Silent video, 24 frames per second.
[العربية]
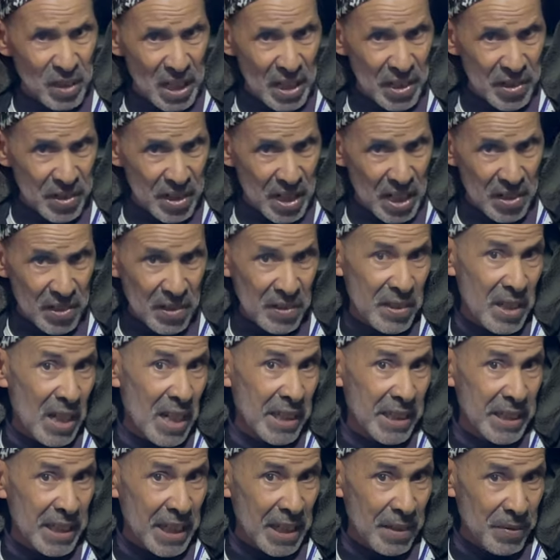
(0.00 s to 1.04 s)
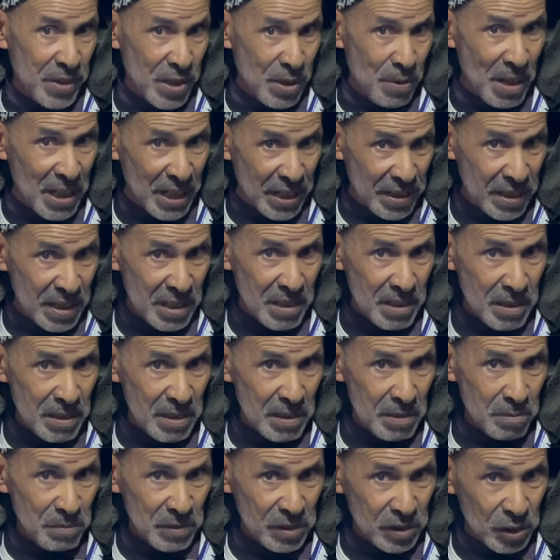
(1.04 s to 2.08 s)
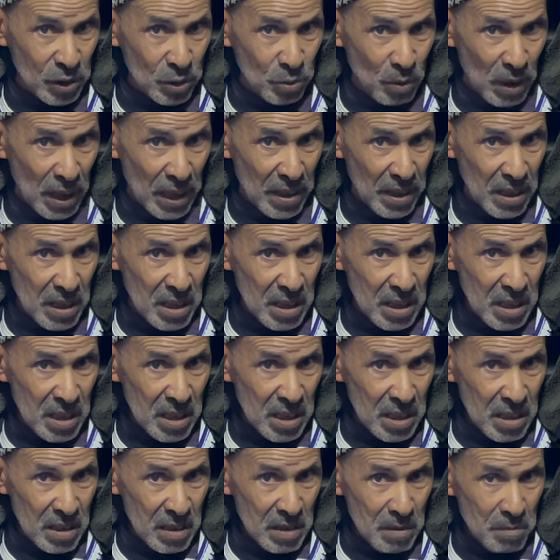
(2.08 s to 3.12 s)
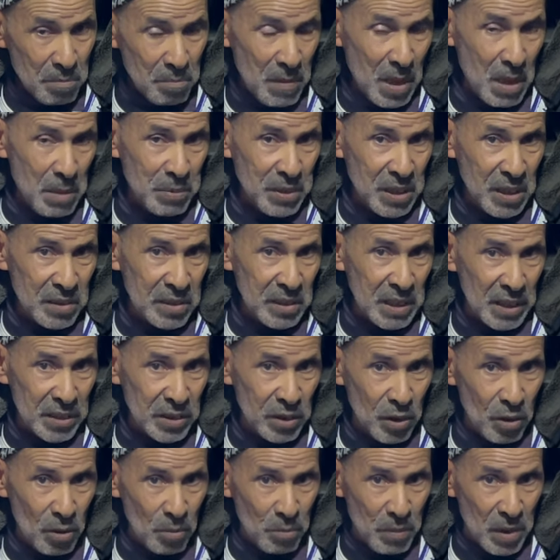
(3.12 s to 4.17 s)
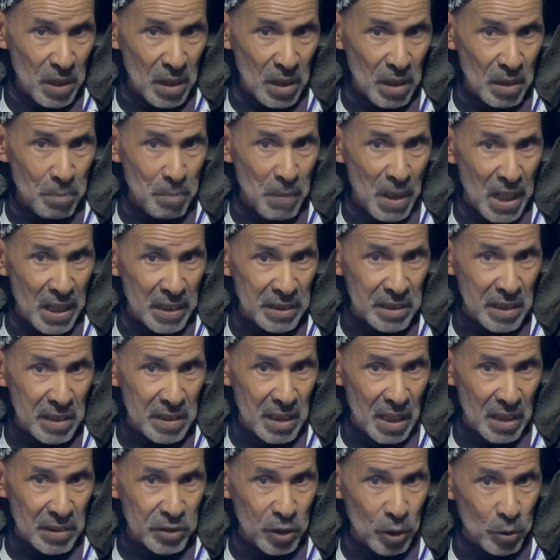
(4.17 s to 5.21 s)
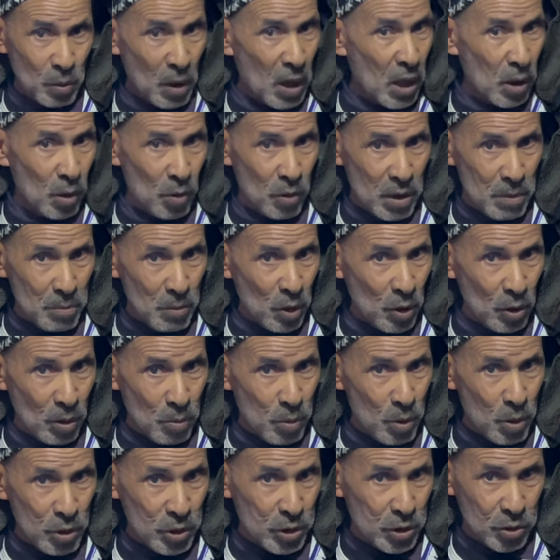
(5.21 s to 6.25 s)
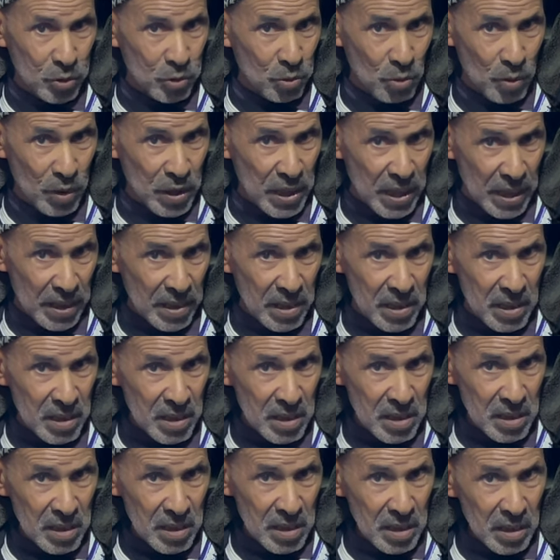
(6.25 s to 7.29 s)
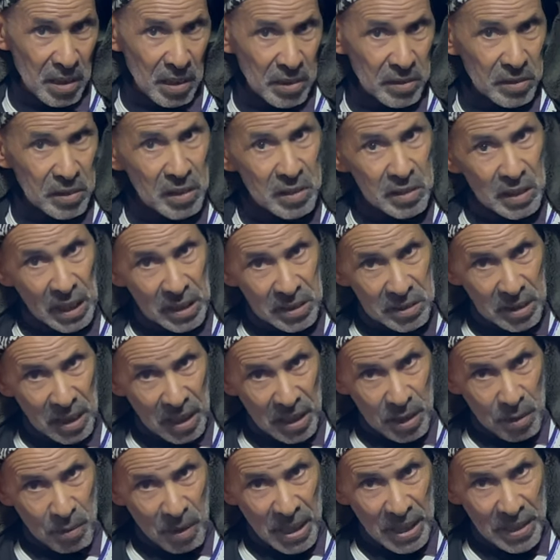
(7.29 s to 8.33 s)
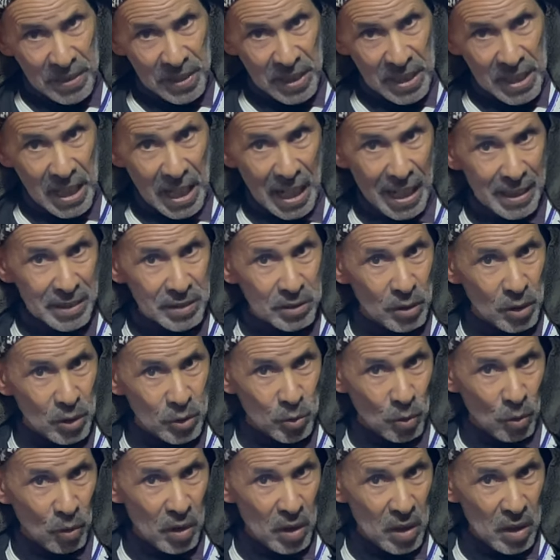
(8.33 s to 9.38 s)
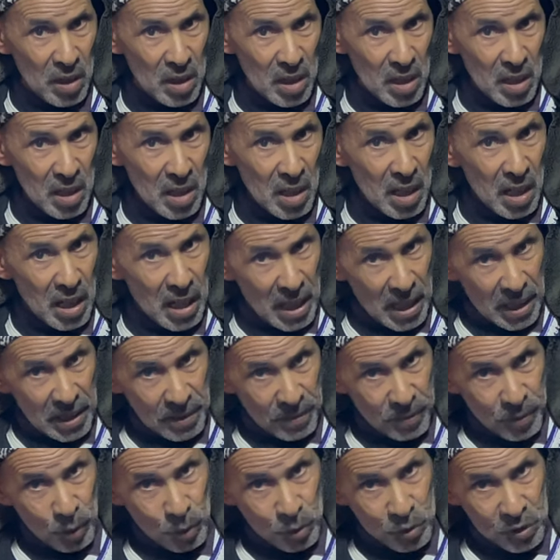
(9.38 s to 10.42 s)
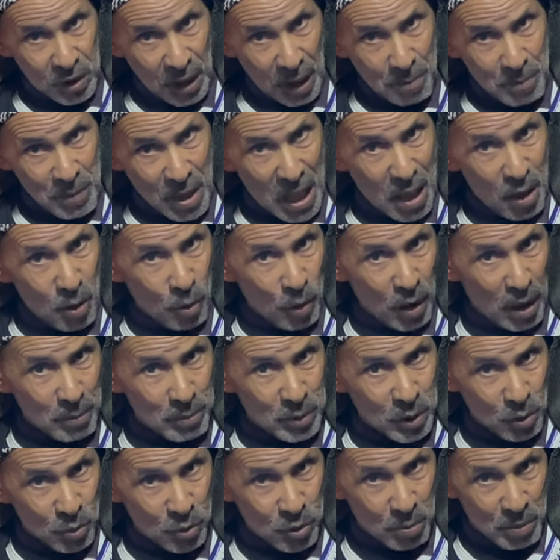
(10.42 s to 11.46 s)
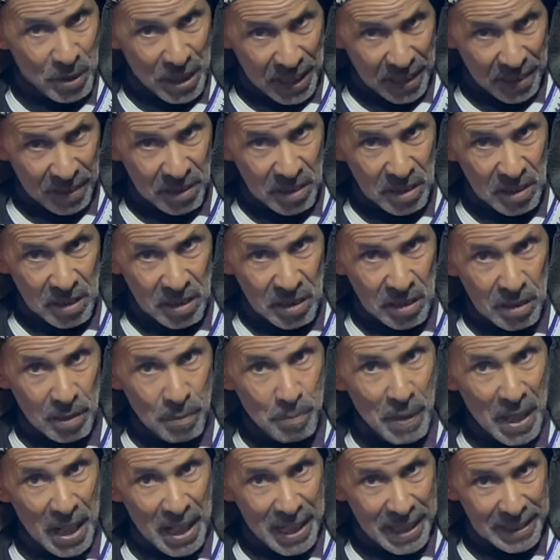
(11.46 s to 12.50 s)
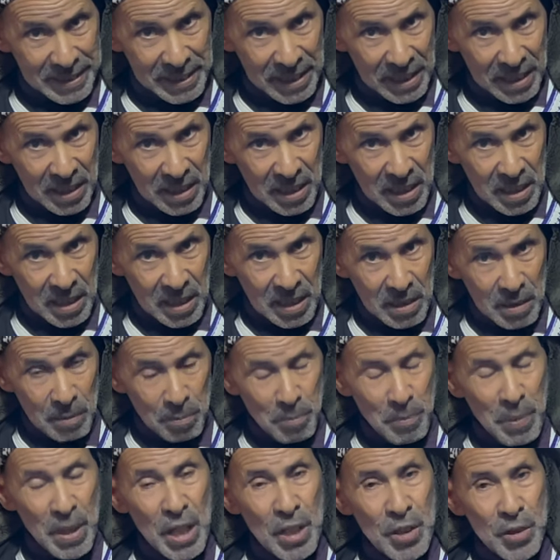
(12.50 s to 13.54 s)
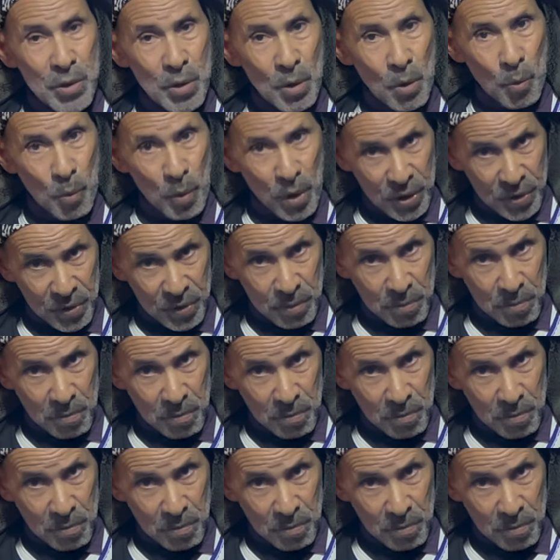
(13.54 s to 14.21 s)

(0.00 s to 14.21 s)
لاش الراجل ديالها كيعرف شي واحد من سيتوان ما مشيت نعطيهم البلديه ديال سيتوان قالوا لي ما نقبلوش شي سوريين خصك تعدل لي واحد انايا عدلته 1975 البلدي به تزوجت